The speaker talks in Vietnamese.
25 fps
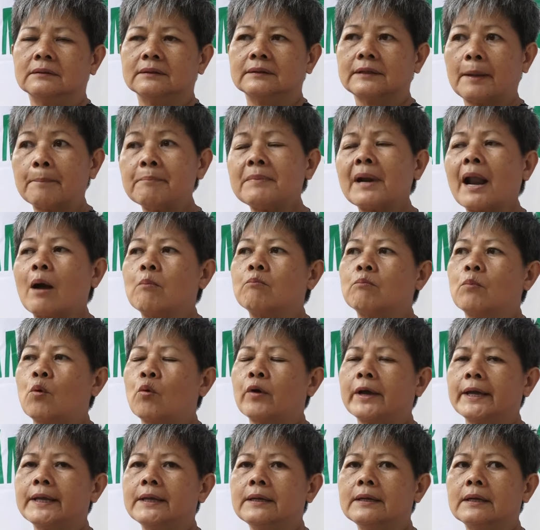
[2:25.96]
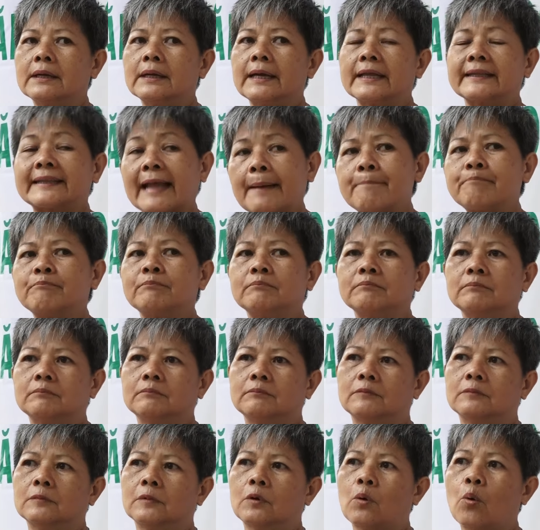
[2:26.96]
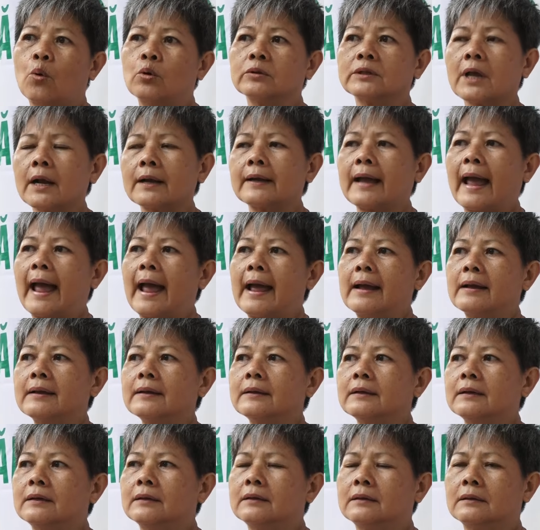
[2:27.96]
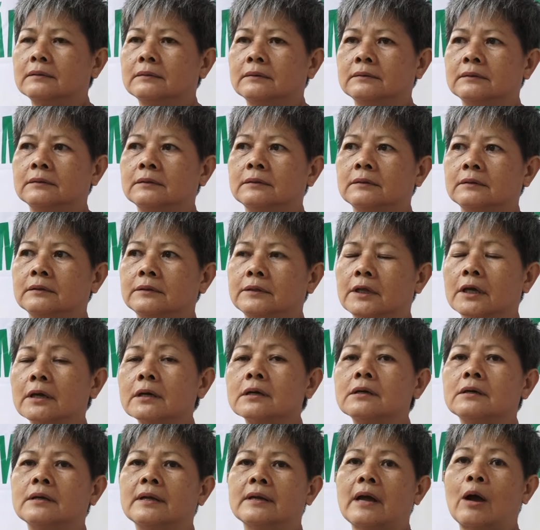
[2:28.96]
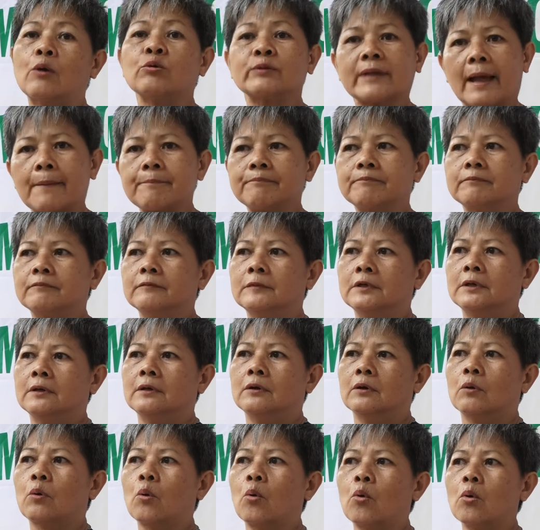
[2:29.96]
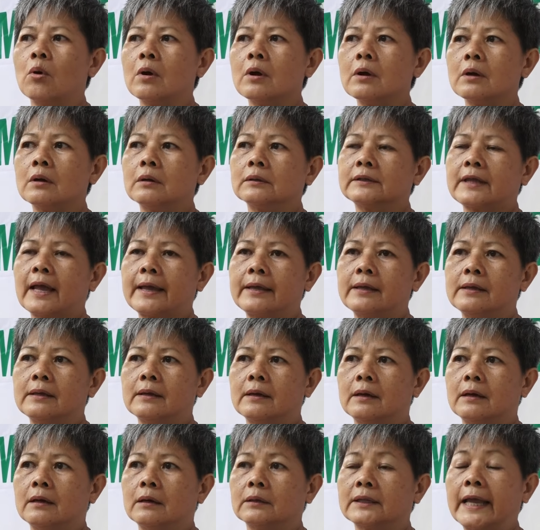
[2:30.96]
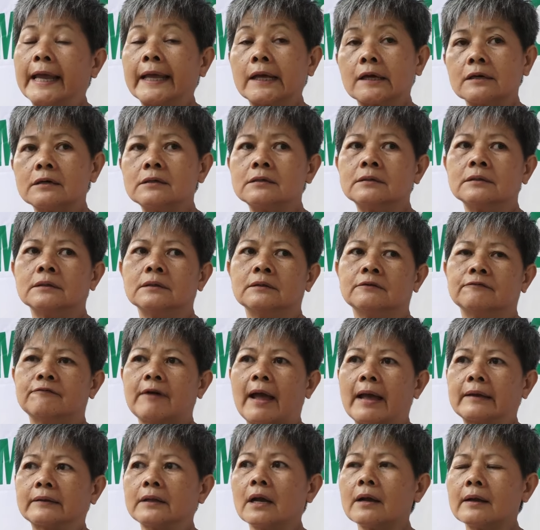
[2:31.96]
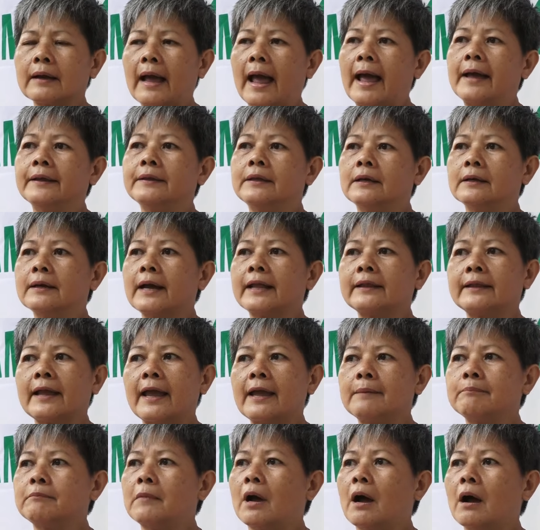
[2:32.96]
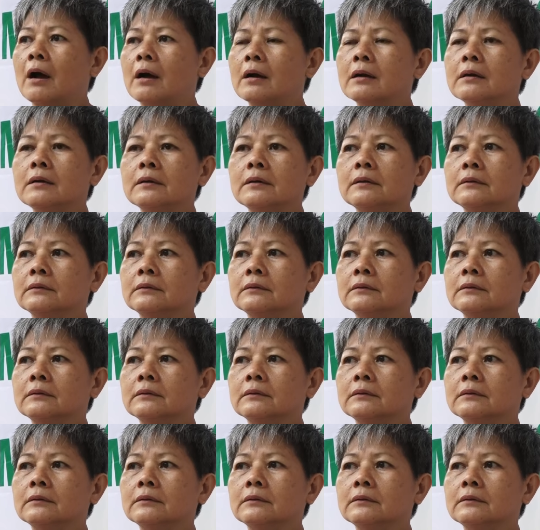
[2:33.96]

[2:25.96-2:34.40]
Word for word: tấm lòng, một cái tâm của tất cả những người hảo tâm của thầy Cương và tất cả những anh em ở